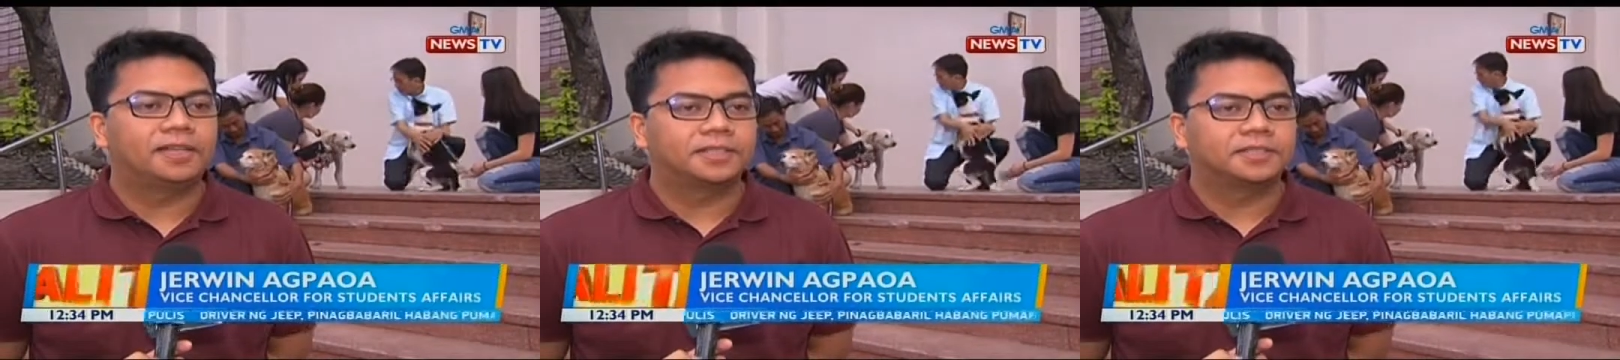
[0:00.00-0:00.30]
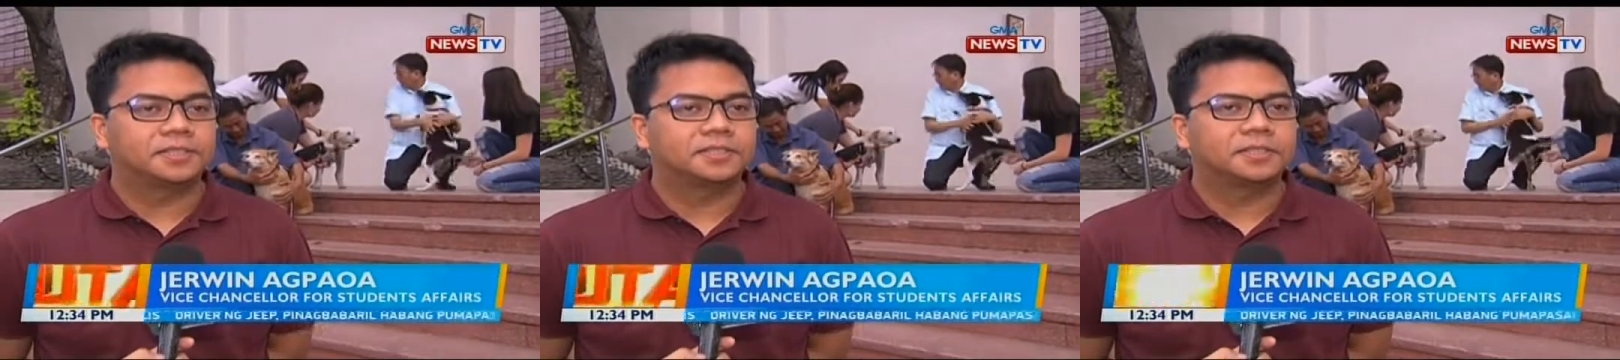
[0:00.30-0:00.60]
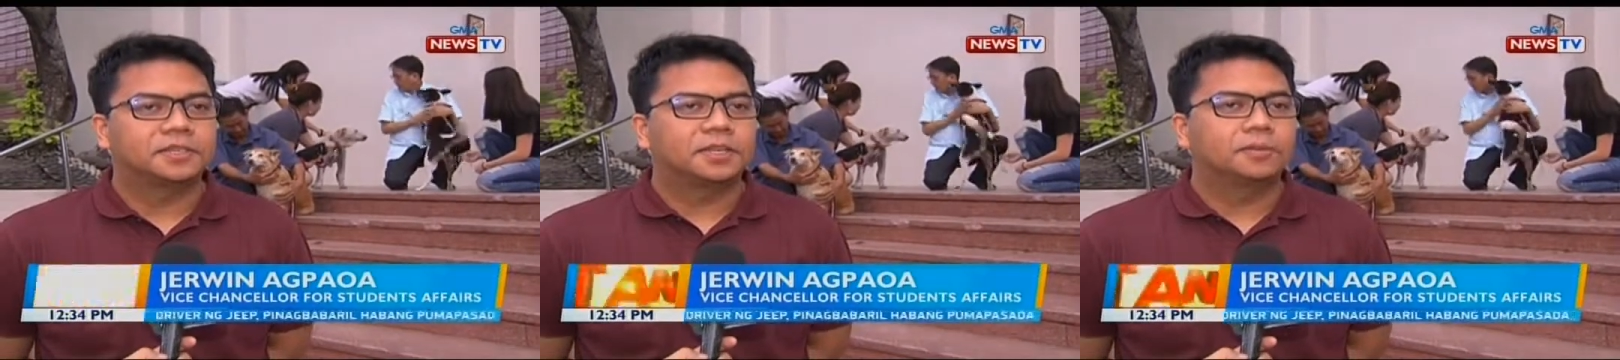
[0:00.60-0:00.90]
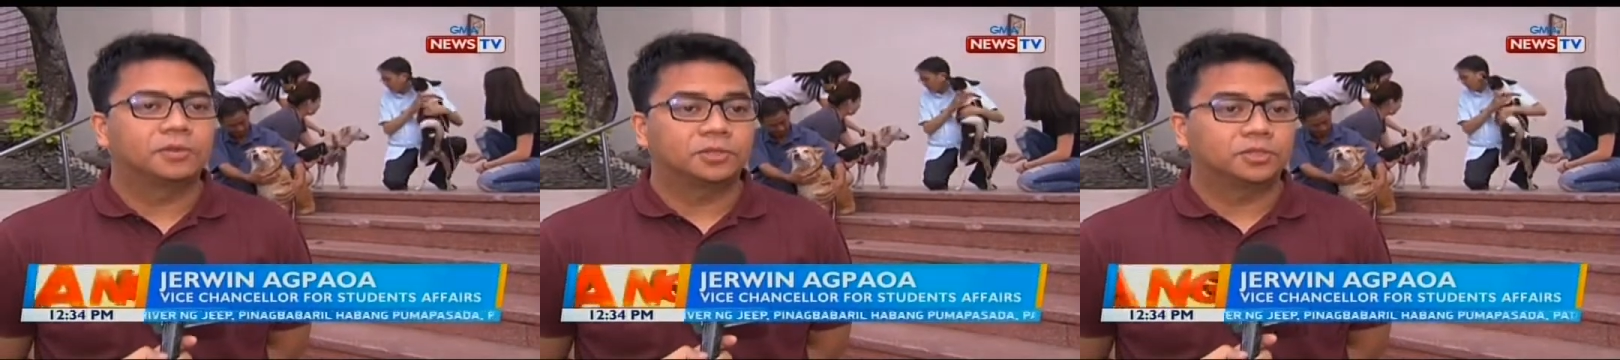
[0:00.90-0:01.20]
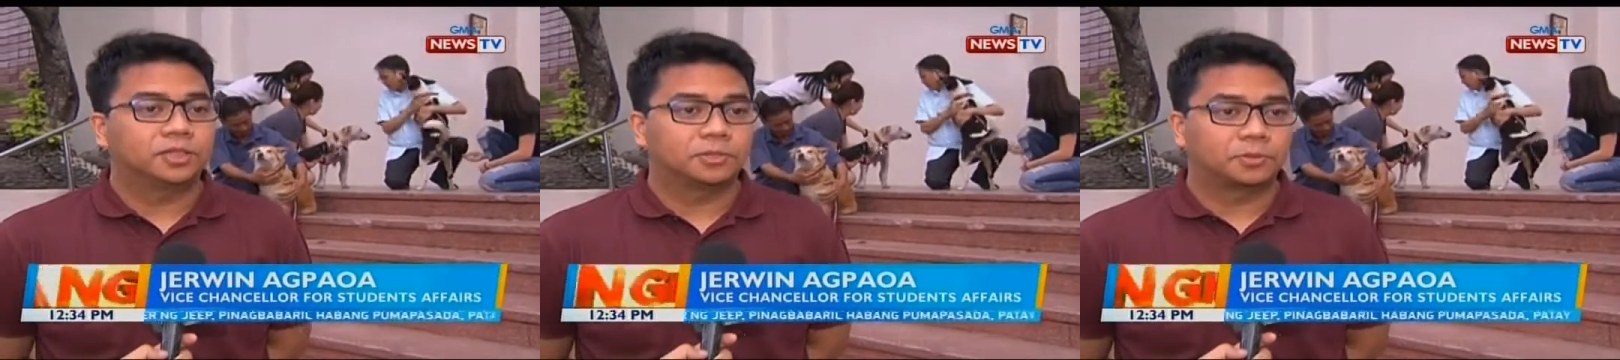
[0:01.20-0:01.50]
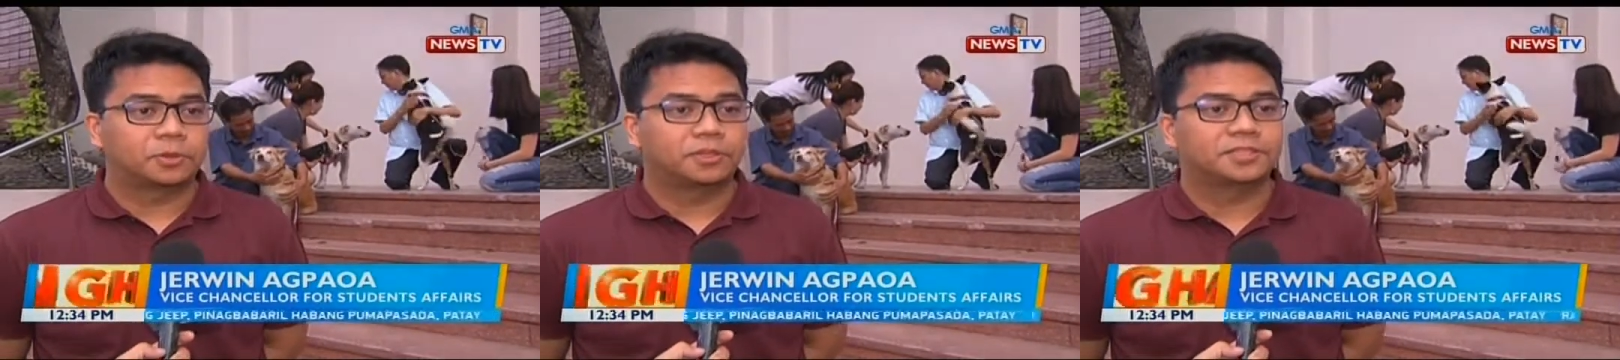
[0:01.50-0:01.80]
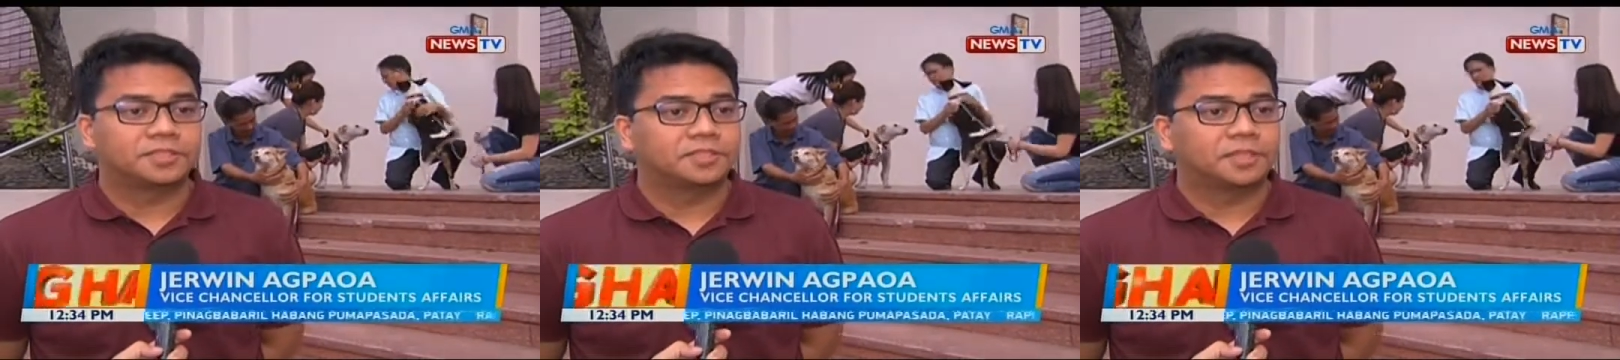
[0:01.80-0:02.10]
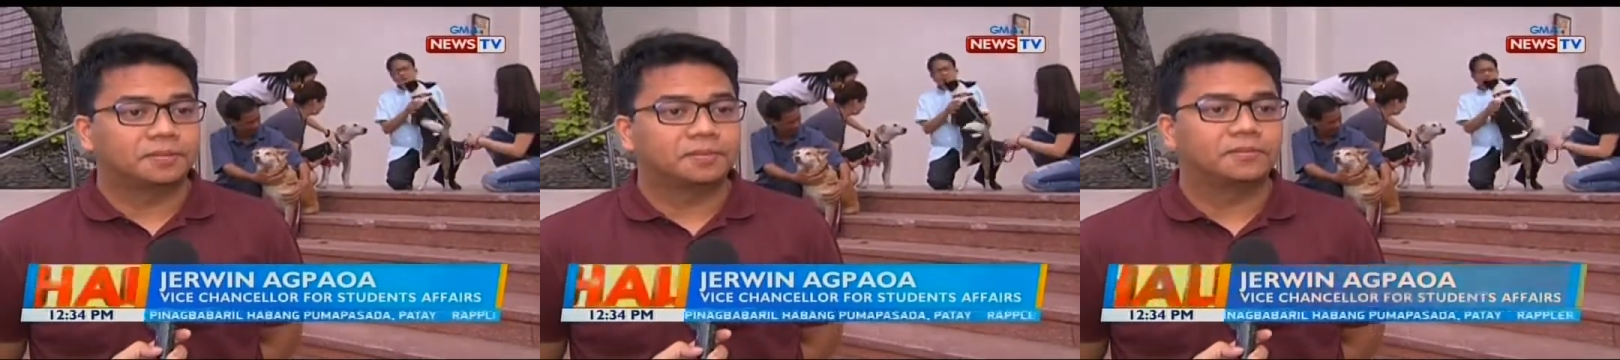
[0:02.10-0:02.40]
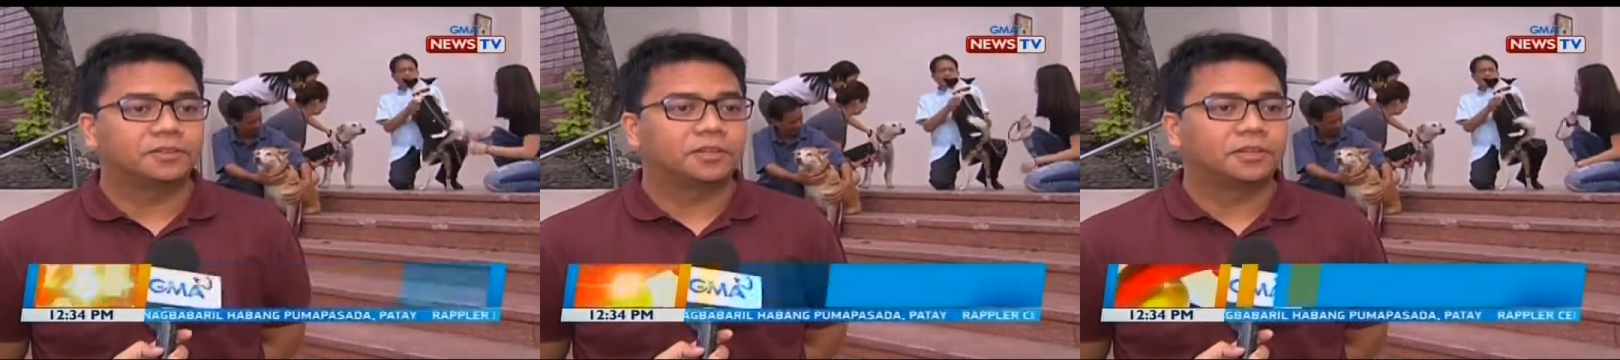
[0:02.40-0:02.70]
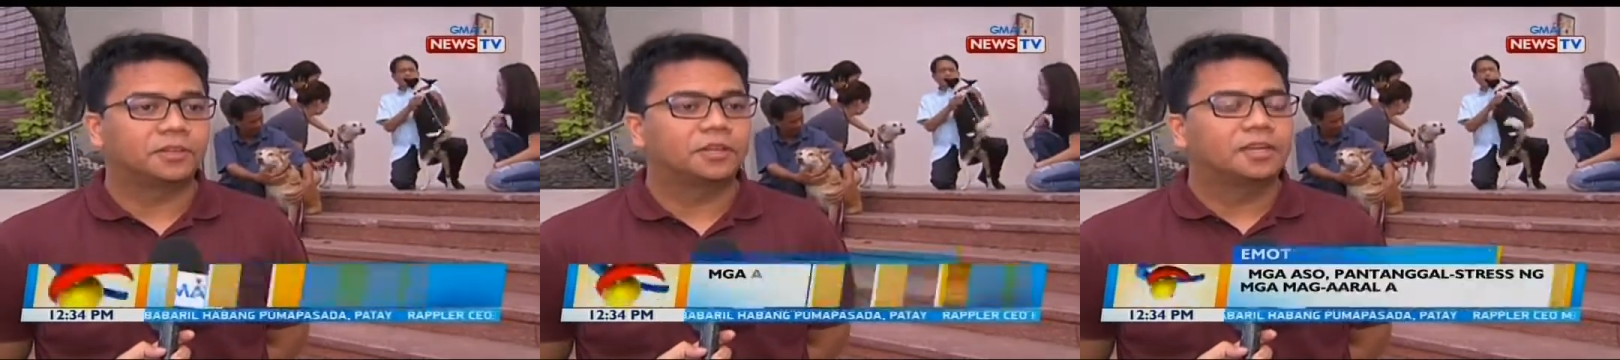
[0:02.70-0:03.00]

has its emotional support system for